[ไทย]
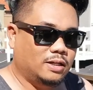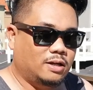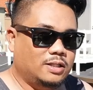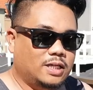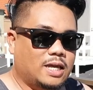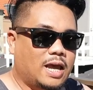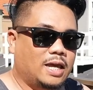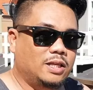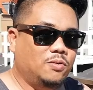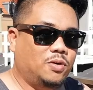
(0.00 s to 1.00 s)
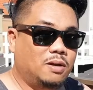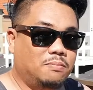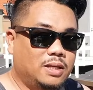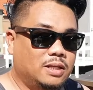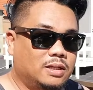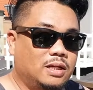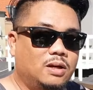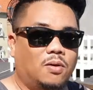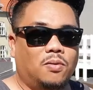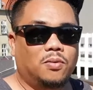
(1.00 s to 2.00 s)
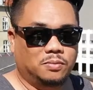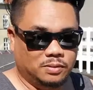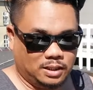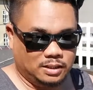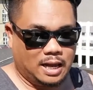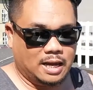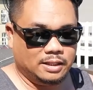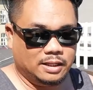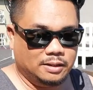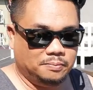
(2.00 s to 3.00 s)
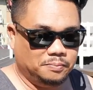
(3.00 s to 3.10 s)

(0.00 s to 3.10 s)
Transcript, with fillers: ก็จะถ่ายให้ดูเครื่องบินขึ้นลงต่าง ๆ นะฮะ